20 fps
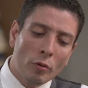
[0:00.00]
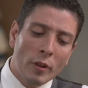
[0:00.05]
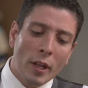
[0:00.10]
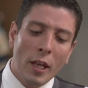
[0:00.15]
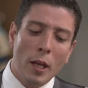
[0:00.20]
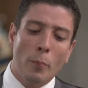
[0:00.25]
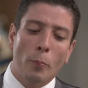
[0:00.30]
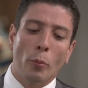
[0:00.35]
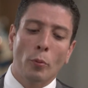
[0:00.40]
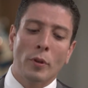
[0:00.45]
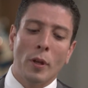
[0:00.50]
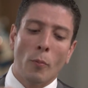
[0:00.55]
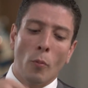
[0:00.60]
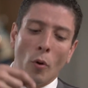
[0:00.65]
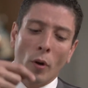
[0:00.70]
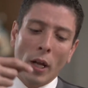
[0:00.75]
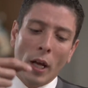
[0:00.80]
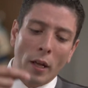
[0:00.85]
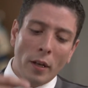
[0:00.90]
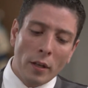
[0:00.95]
tempo
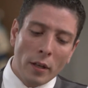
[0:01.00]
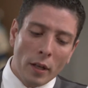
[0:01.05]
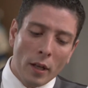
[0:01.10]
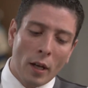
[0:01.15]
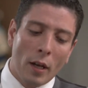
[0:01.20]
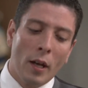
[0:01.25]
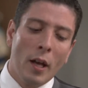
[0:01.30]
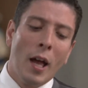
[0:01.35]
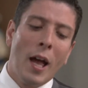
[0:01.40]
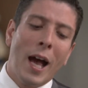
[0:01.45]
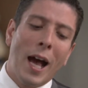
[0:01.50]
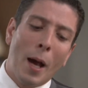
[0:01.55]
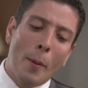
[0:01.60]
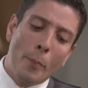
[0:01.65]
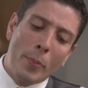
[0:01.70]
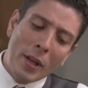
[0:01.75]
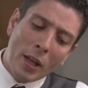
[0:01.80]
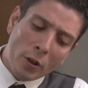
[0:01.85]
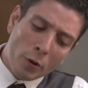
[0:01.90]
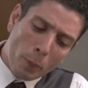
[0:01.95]
demoraria
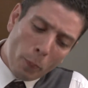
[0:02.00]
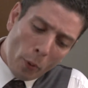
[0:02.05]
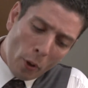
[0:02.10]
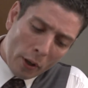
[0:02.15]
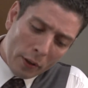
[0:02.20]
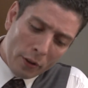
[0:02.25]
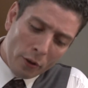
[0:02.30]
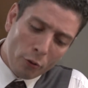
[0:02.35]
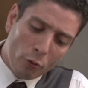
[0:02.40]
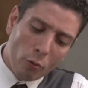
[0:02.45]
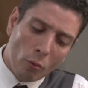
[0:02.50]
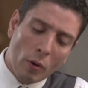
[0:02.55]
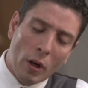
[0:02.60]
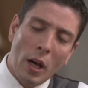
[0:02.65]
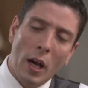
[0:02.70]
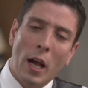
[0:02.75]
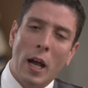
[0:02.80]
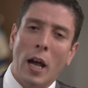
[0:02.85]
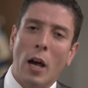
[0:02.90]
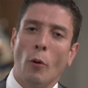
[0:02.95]
abrir as portas do
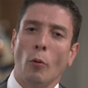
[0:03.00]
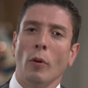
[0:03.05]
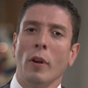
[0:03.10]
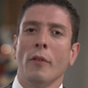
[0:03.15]
carro,